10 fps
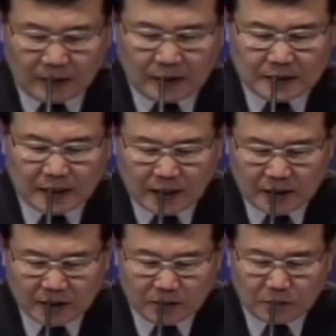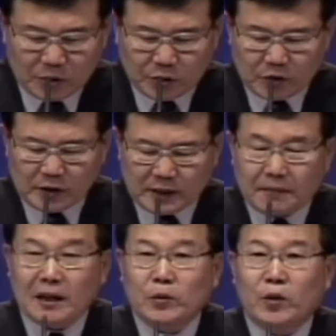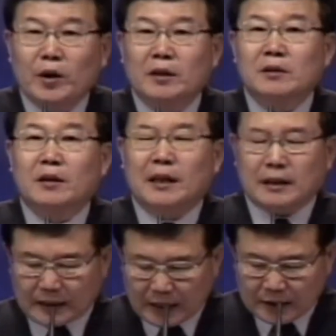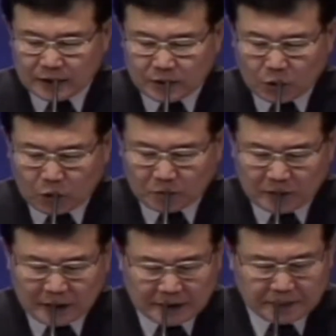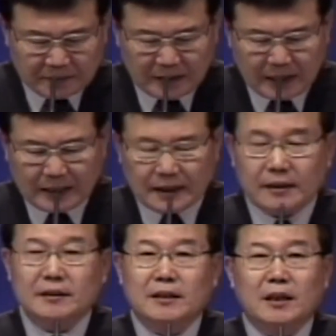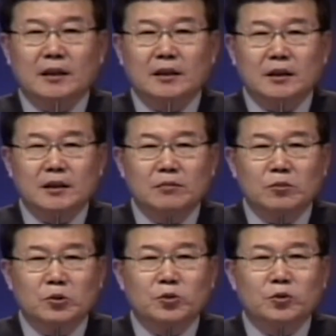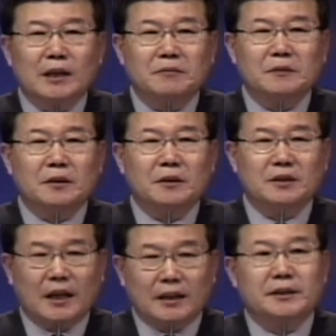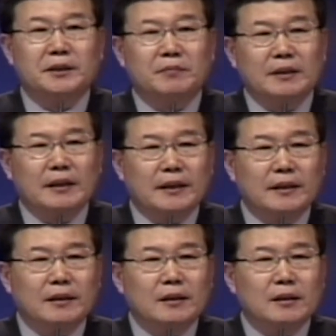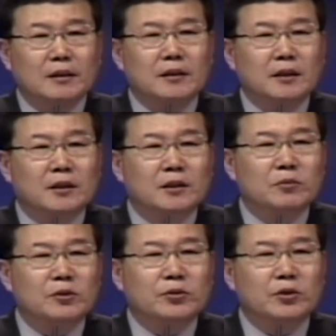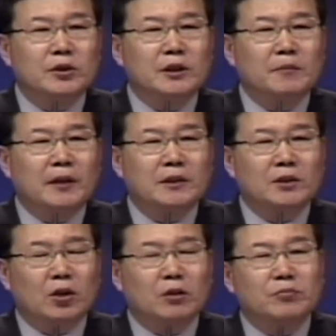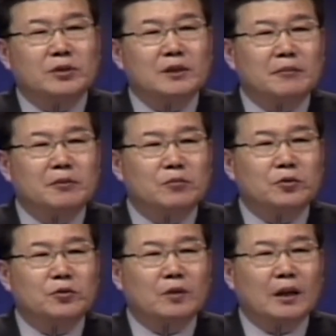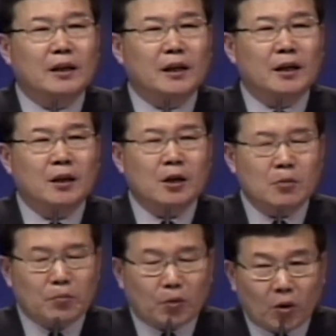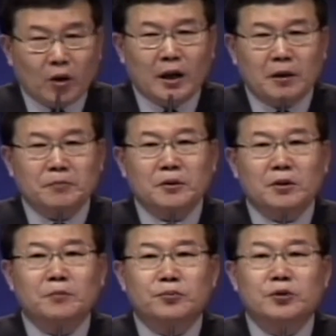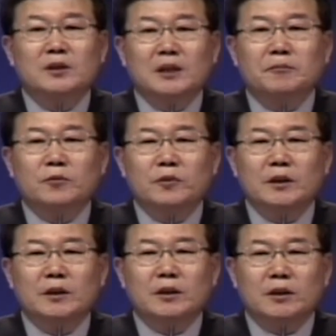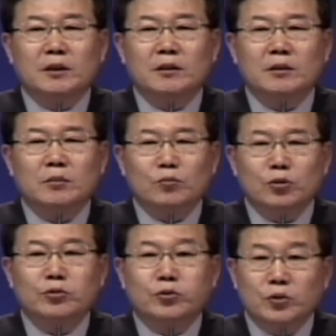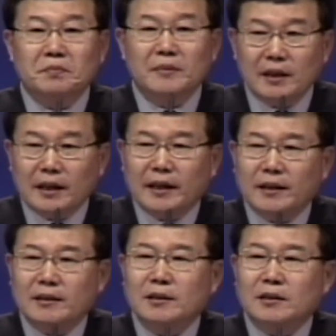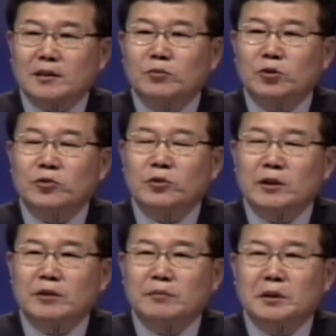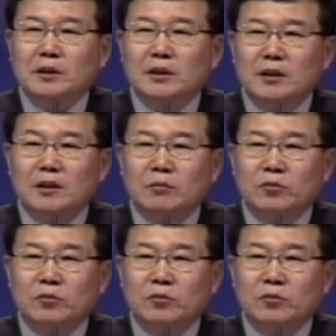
제가 큰 물주를 잡아 교회를 떠났다는 소문이 있습니다. 제가 큰 물주 잡은 거 사실입니다. 그런데 그 물주를 이번에 처음 붙잡은 물주가 아니라 본래부터 붙잡고 있던 물주입니다. 그 물주 이름은 큰